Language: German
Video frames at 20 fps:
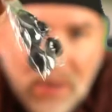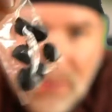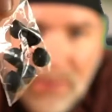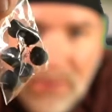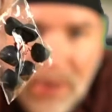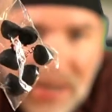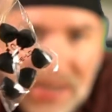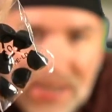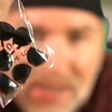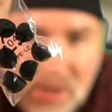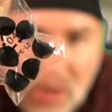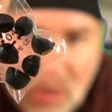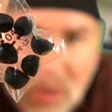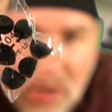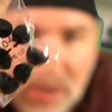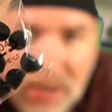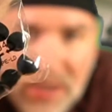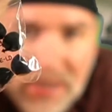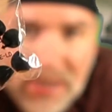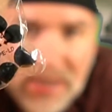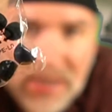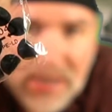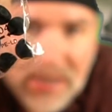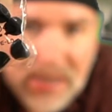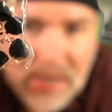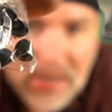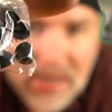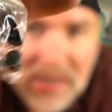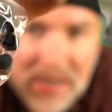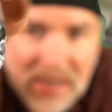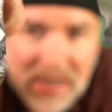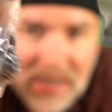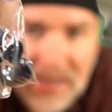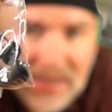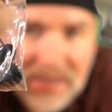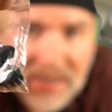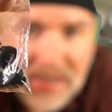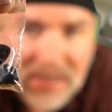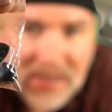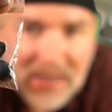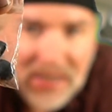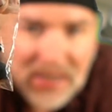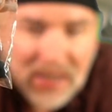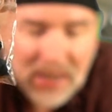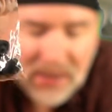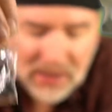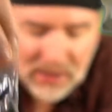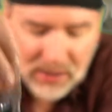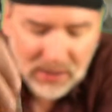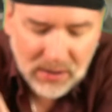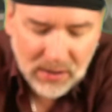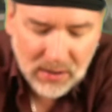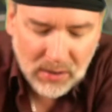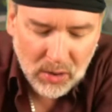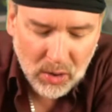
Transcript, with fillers: Falls euch die integrierten